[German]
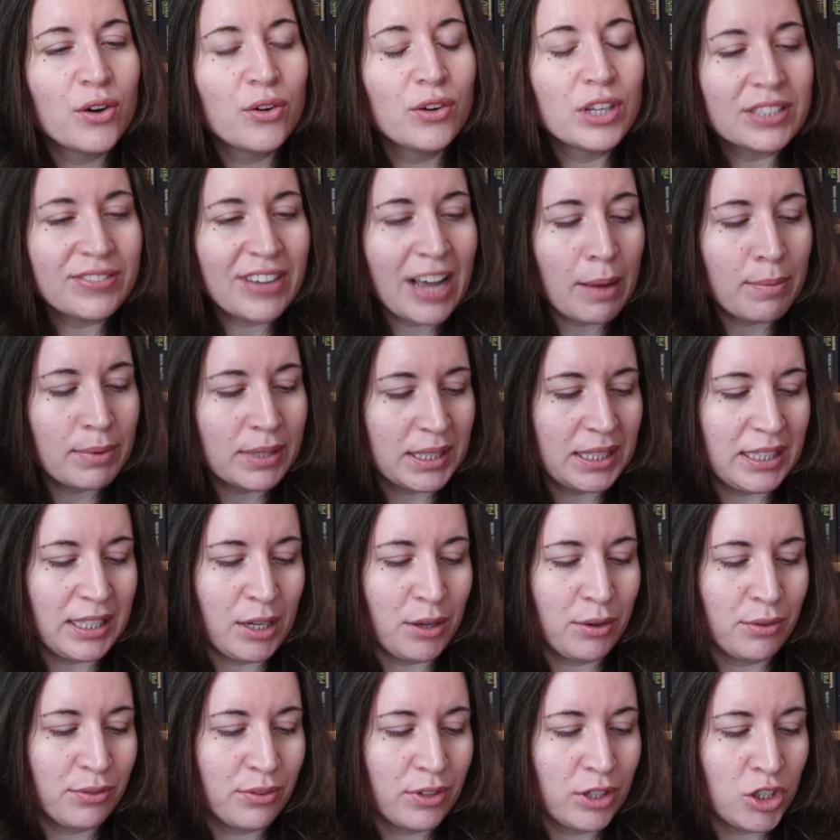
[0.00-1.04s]
Und zwar habe ich
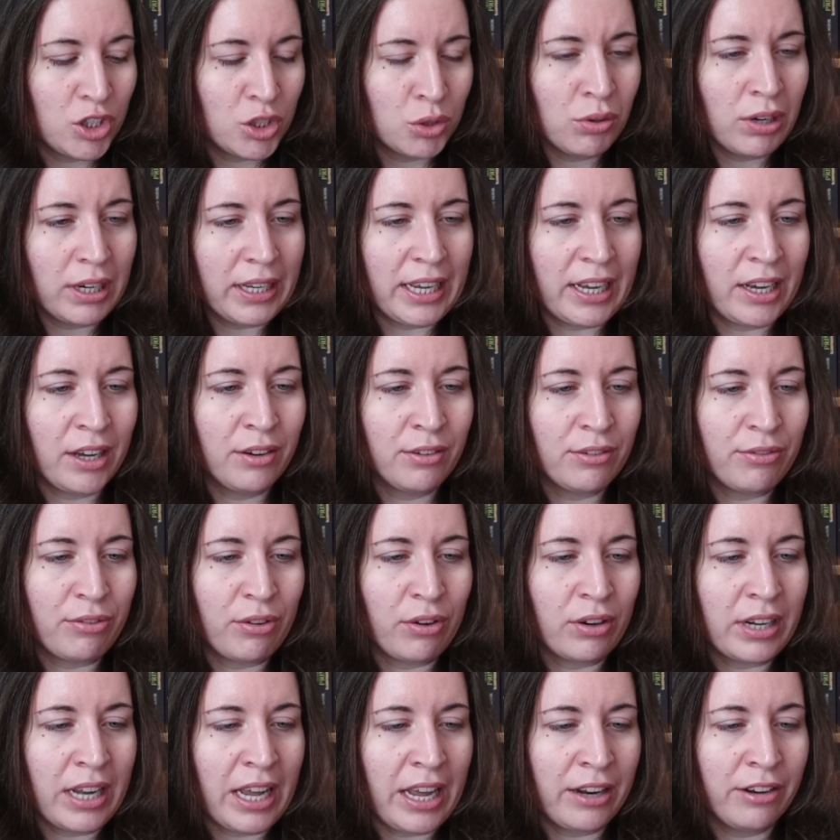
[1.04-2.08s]
hier Julia
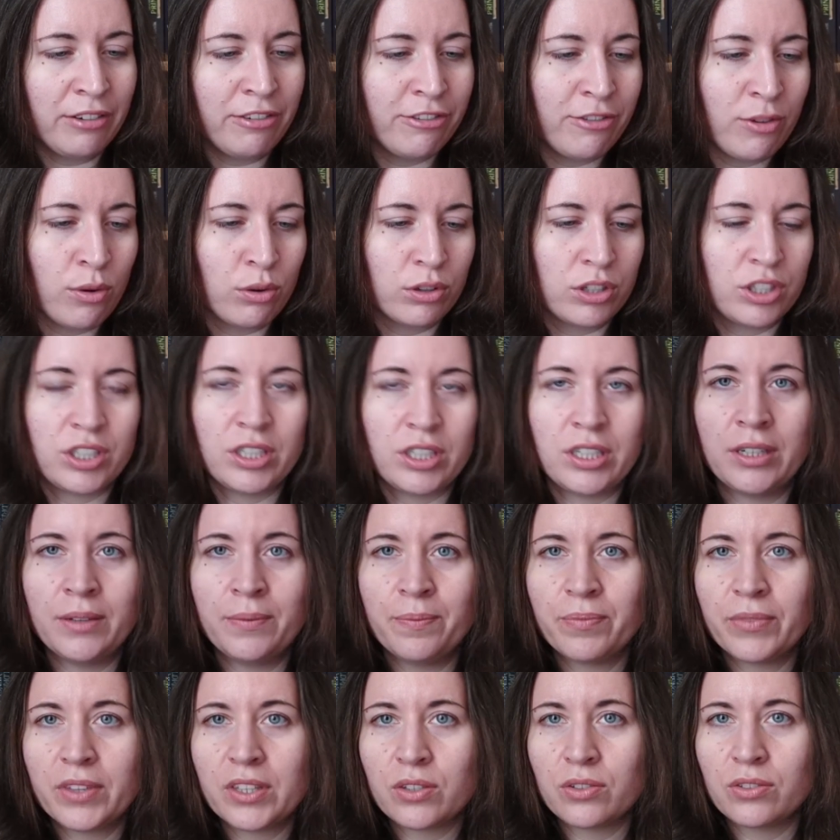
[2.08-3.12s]
von Anne
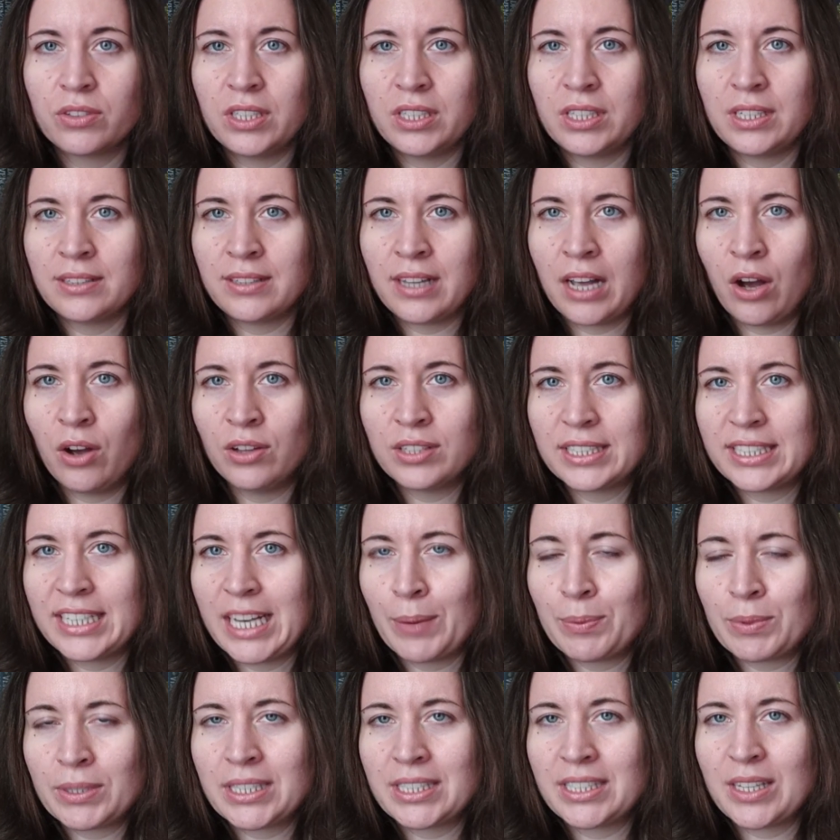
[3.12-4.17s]
Focher. So sieht das aus. Ich
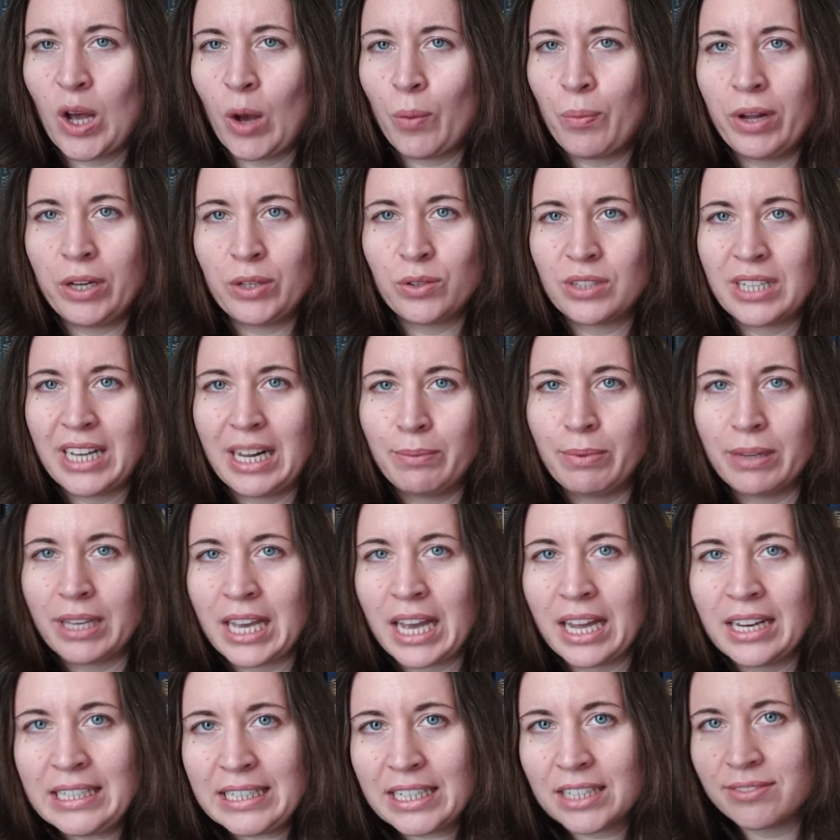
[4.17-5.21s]
glaube, das ist auch mal total
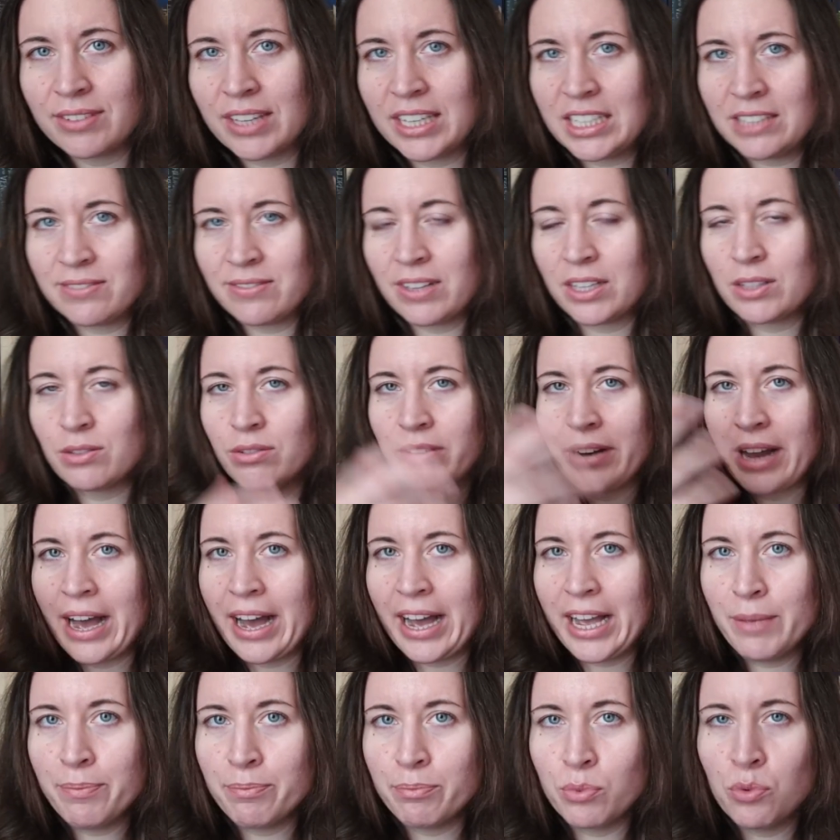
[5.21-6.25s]
bekannt gewesen. War so ein
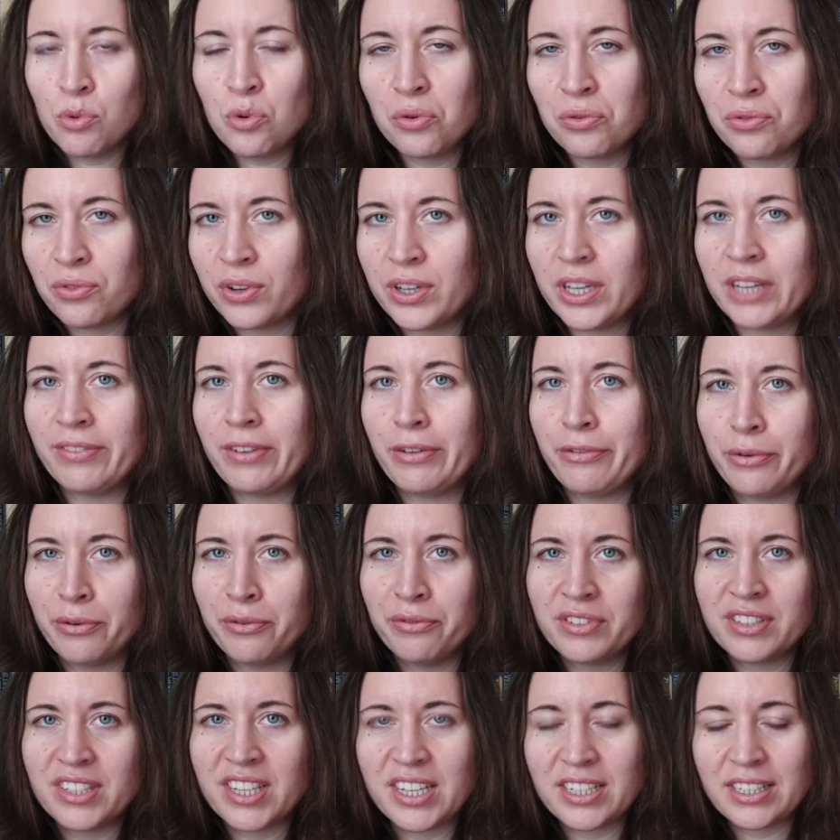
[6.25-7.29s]
Halbbuch vor irgendwie
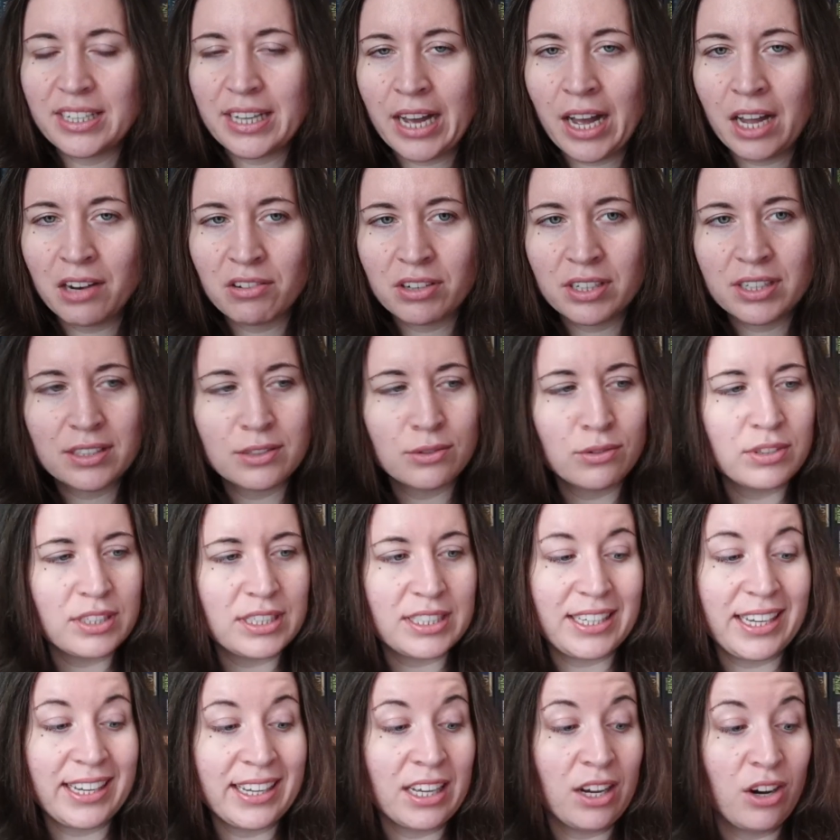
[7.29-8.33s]
15 Jahren oder so. Und
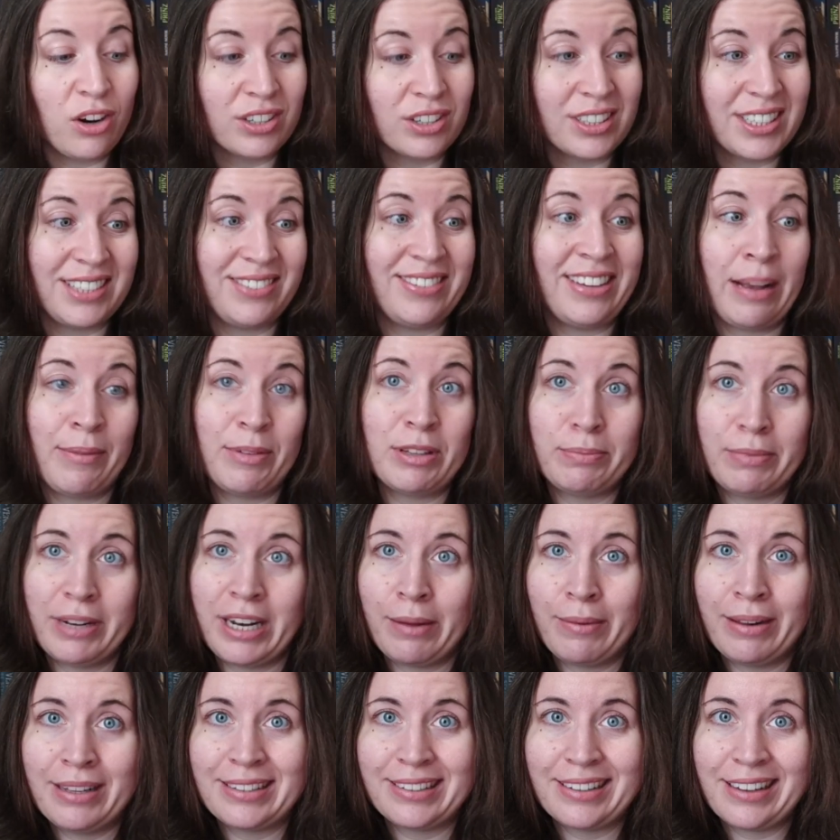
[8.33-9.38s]
ich denke auch, deswegen habe ich es mir
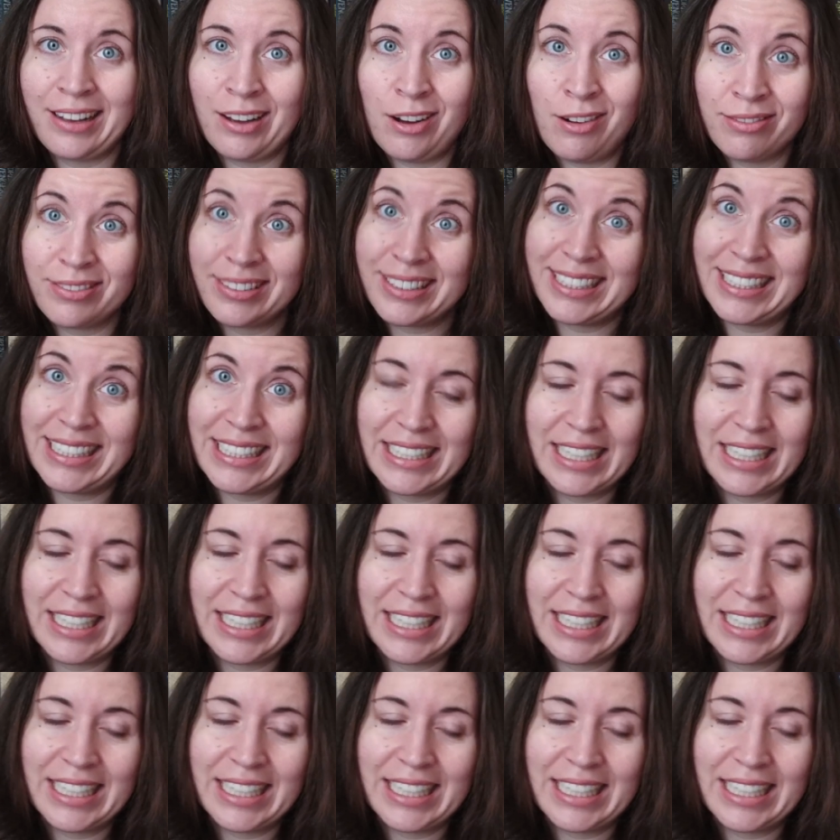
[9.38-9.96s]
damals gekauft.